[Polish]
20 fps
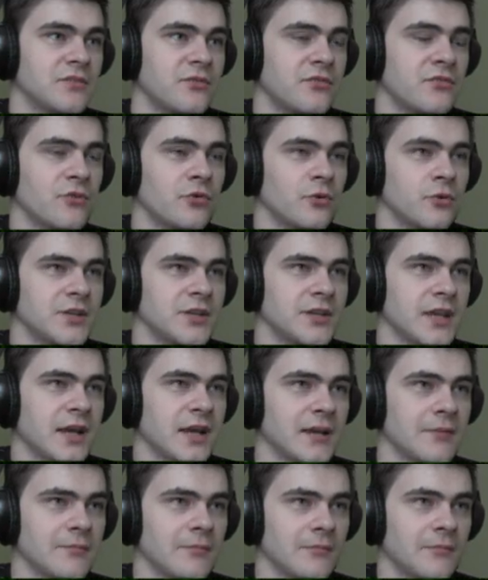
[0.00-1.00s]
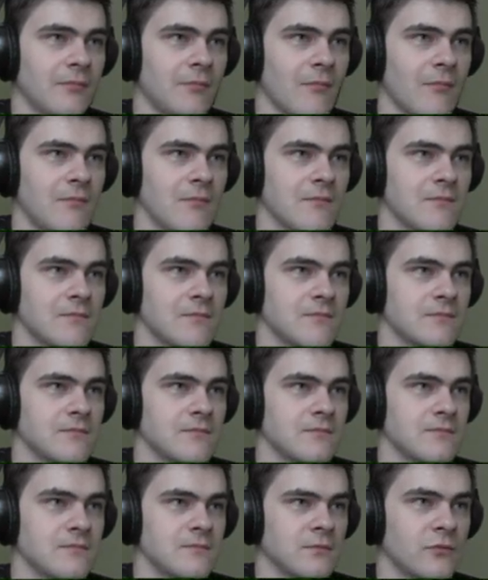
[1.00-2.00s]
W i E.
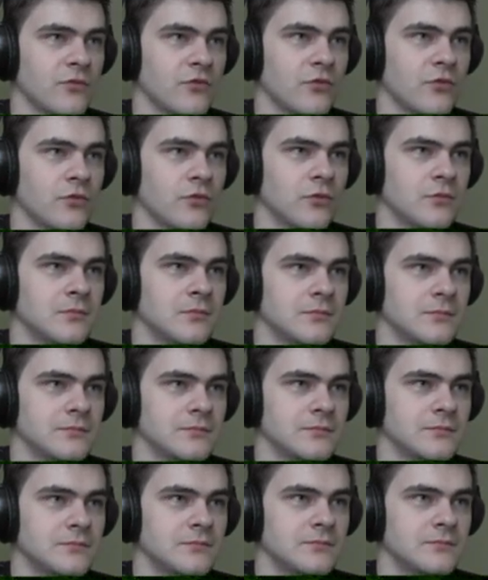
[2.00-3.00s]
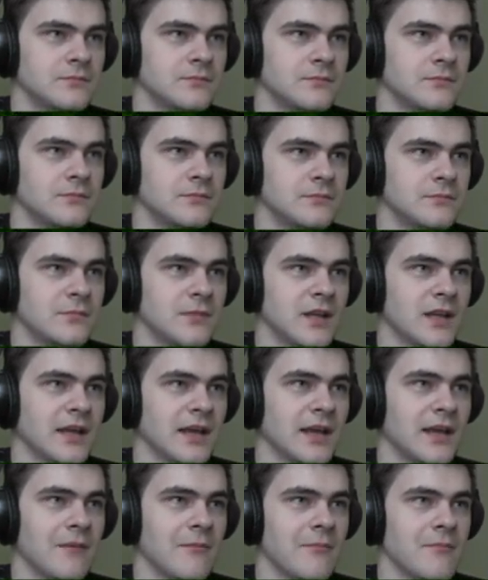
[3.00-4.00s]
W,
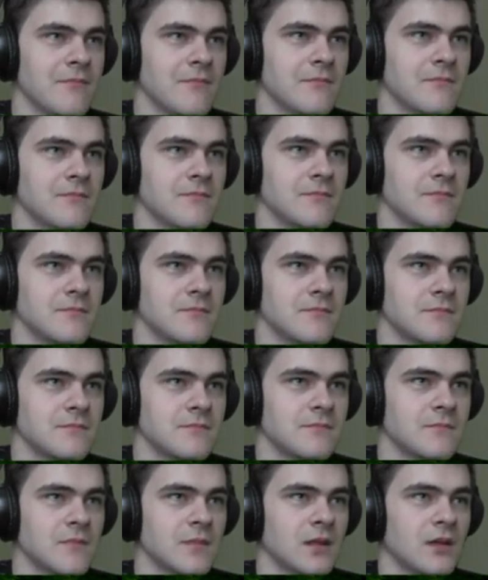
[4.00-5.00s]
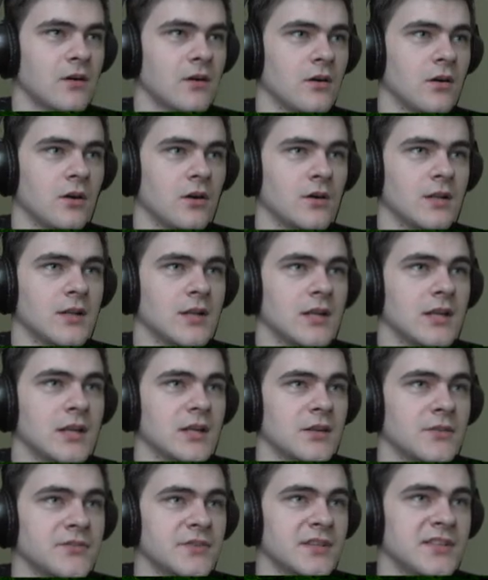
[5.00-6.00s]
E. O.
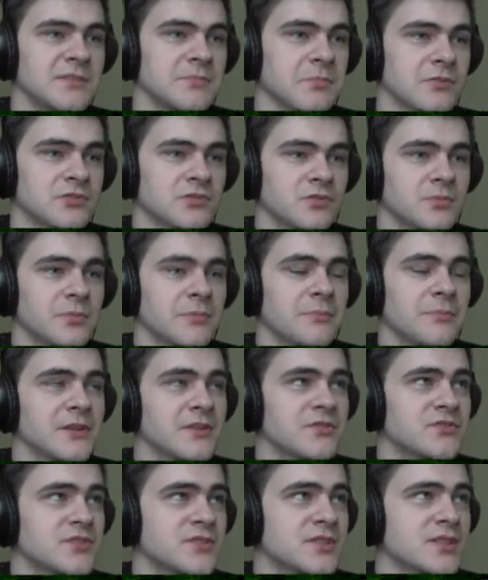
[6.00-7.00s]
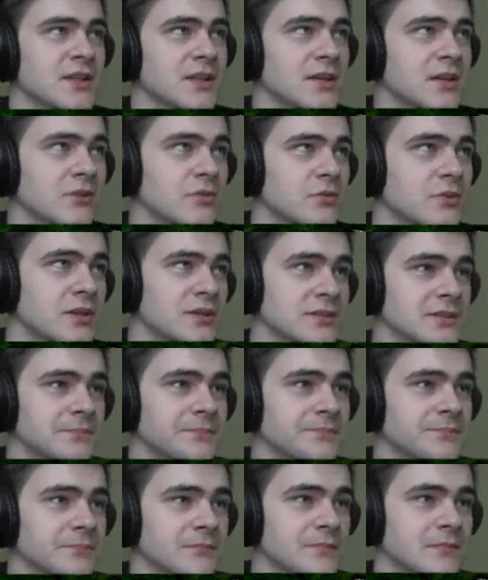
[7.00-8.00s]
W ten sposób. Pierwszy skill akurat
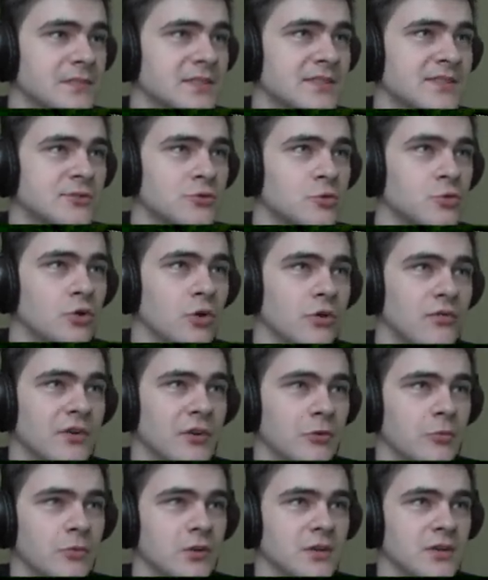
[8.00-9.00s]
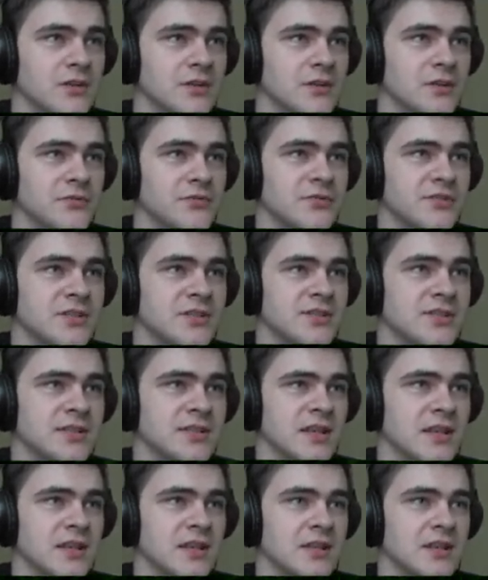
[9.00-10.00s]
mm, stunował e,
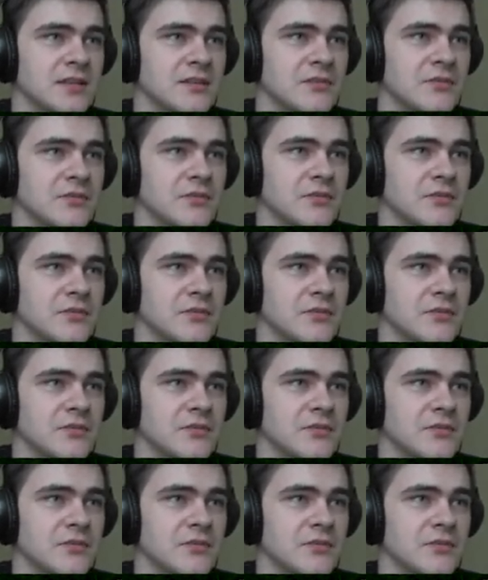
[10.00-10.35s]
wszystkie, e,